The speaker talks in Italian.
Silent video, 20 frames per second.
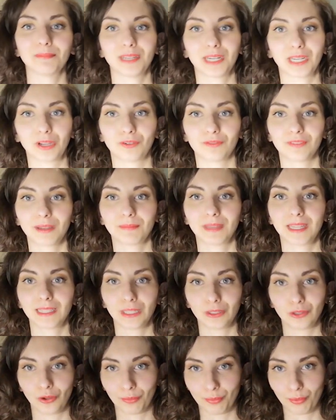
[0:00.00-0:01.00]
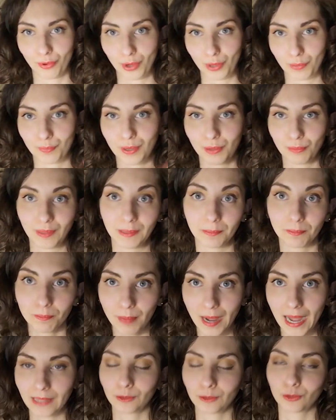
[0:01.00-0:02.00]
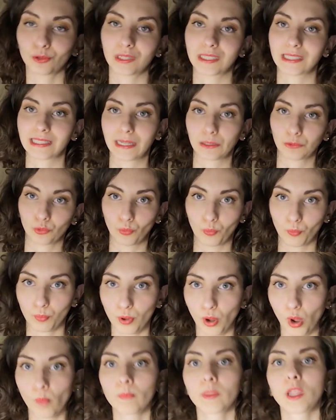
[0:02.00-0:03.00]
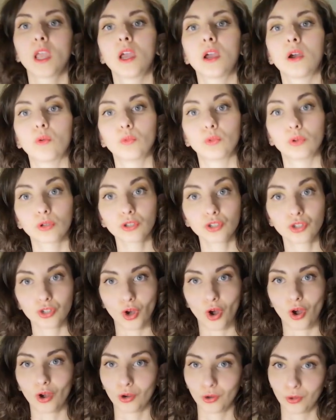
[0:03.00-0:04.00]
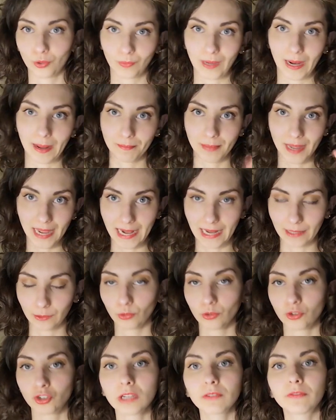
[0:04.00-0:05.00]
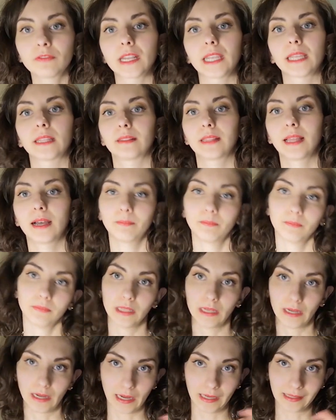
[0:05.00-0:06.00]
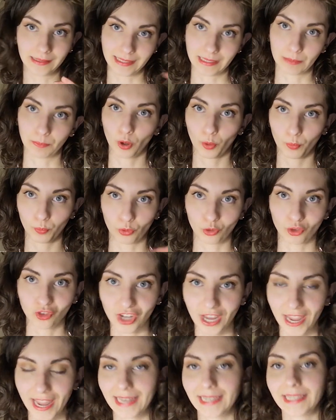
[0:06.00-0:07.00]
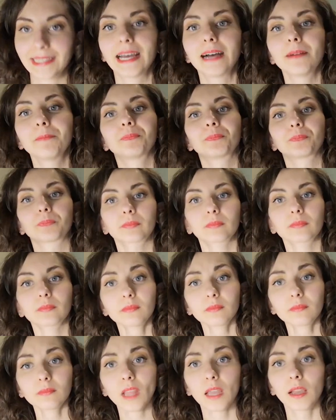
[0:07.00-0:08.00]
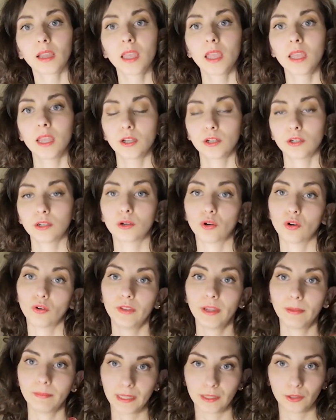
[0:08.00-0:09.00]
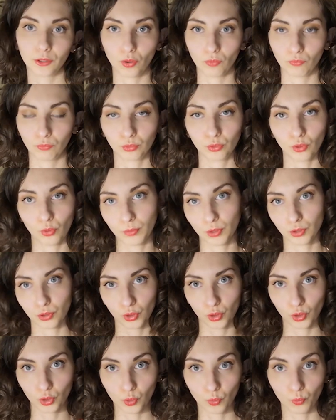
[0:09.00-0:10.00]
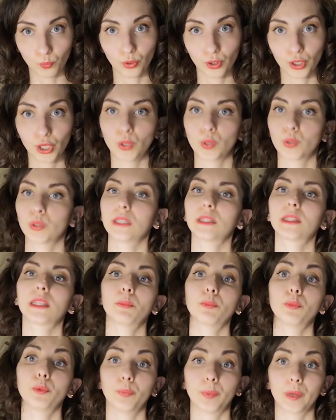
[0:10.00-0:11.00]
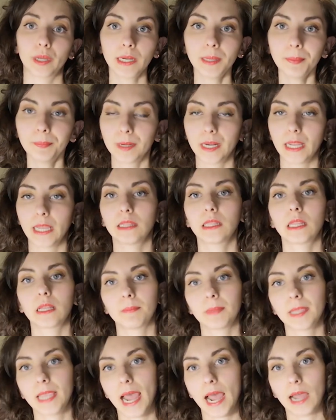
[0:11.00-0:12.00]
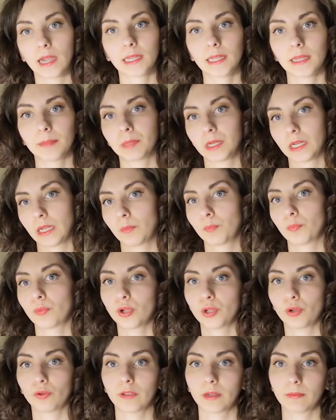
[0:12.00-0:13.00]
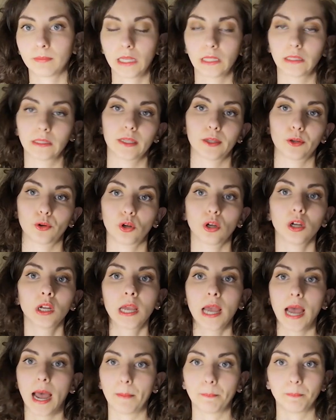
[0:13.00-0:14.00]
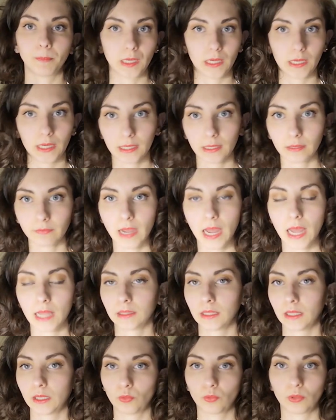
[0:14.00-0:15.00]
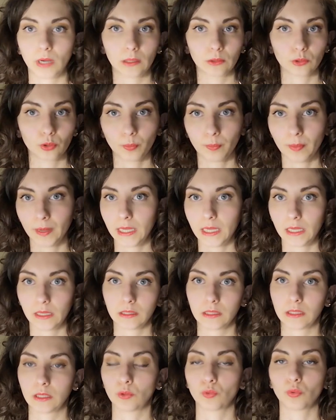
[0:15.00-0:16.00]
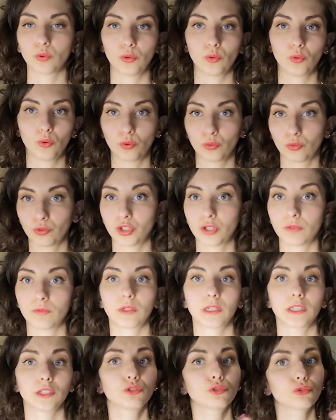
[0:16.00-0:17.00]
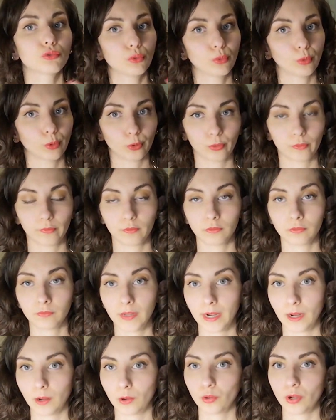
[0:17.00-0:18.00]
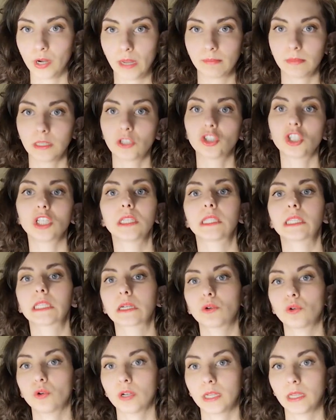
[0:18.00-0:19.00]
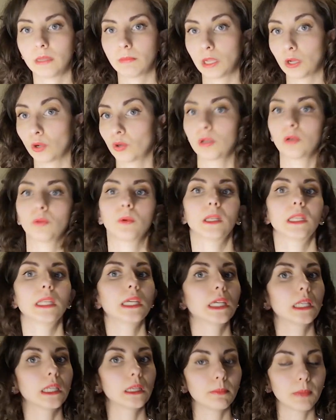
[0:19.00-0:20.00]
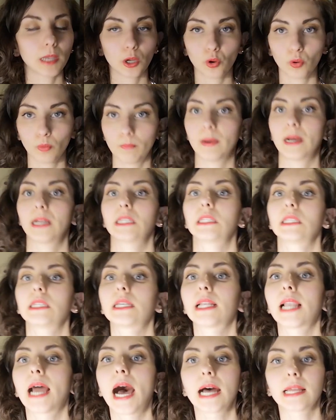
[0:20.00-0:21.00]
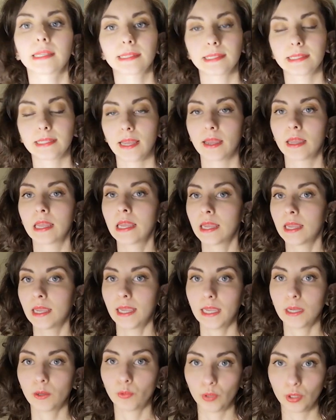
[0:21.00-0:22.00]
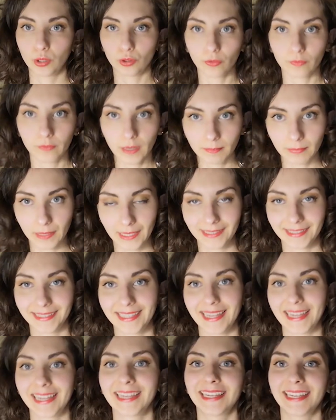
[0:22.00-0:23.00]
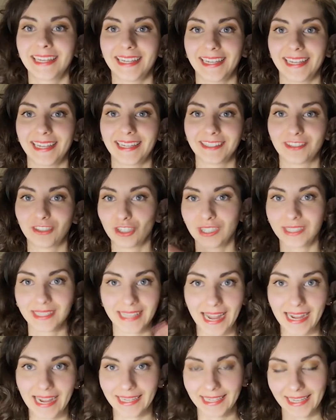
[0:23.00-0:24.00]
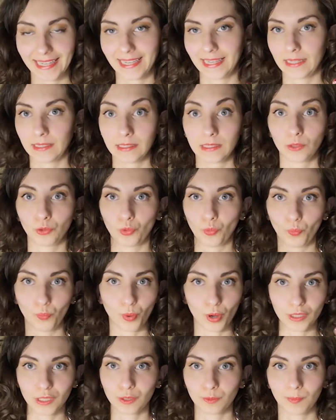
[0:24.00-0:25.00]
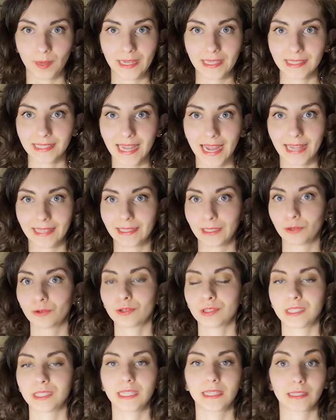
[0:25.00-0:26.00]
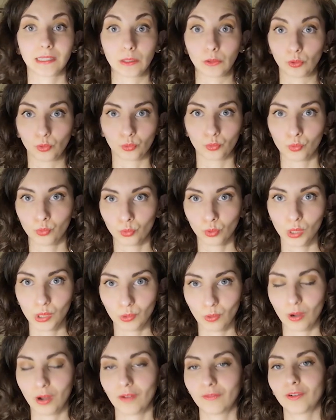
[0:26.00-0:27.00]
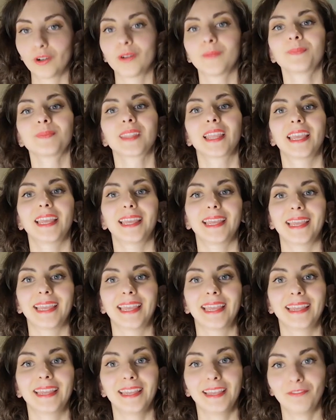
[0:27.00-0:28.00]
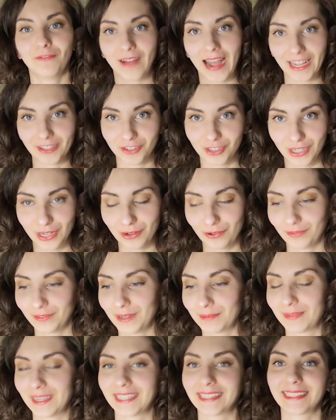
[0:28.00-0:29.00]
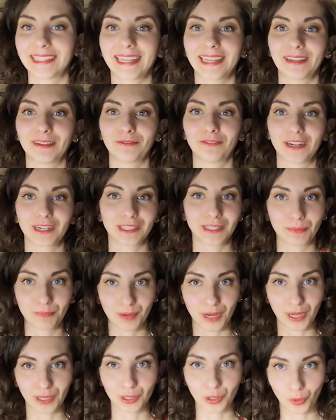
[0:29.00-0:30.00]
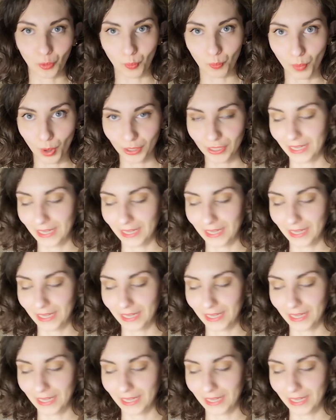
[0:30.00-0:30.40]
perché ovviamente dopo il primo impatto che è stato un po' uno shock, una bella doccia fredda, anzi proprio gelida, Uh, ovviamente ho avuto bisogno di un pochino di tempo per riprendermi anche perché poi ovviamente ero appena arrivata in un altro paese in cui non conoscevo nessuno, dovevo fare ancora amicizia con i miei coinquilini, i miei compagni di classe e quindi ovviamente eh, ci sta che essendo un po' spaesati così, essendo tutto nuovo, eh, è facile ovviamente farsi prendere un po'